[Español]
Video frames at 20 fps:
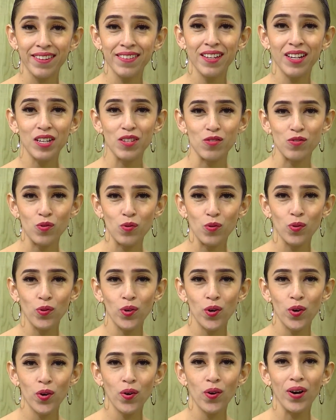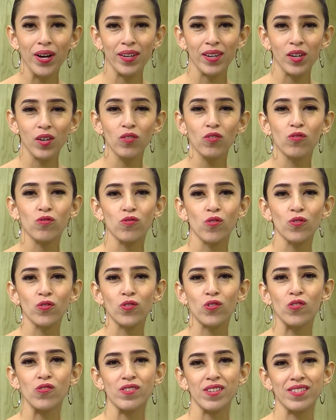estudio, aquí con
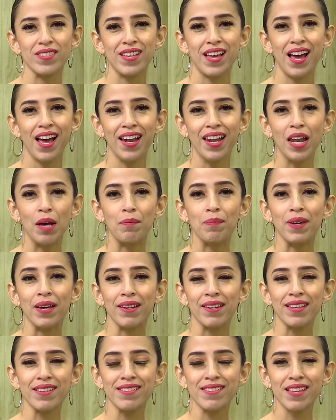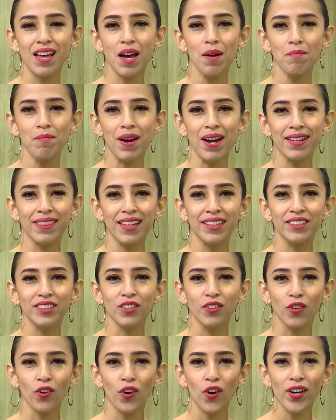nosotros, está la pianista Marta
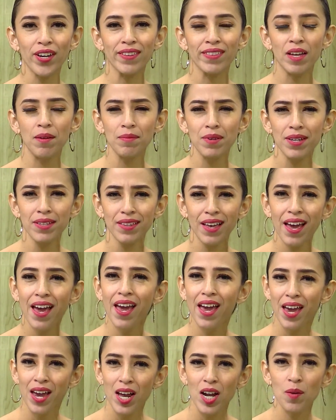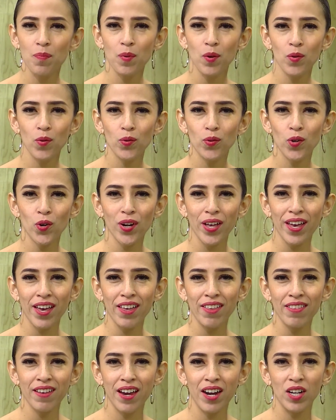Lledó y también el productor
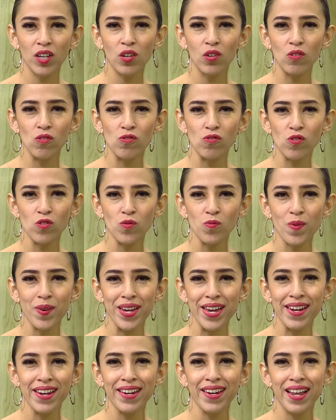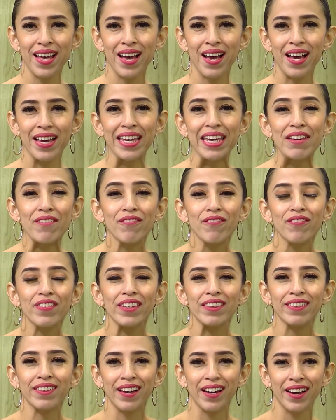Edgar Cruz. Nos vienen a
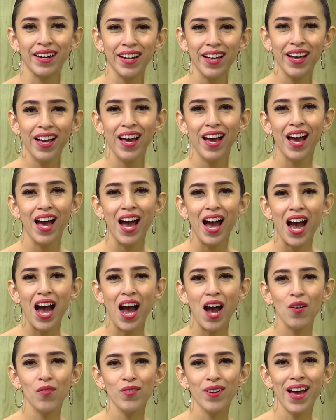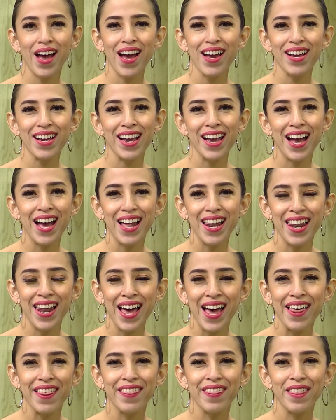invitar a una gala
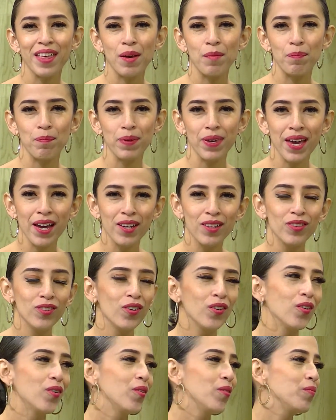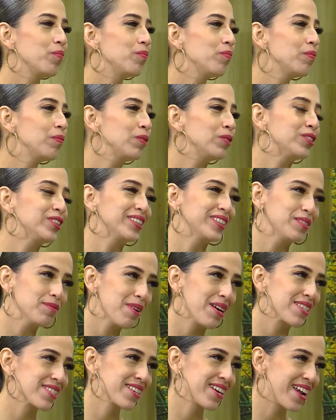de piano
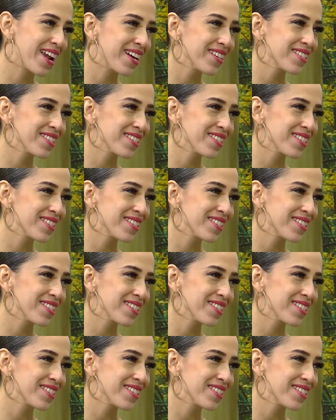Muchísimas gracias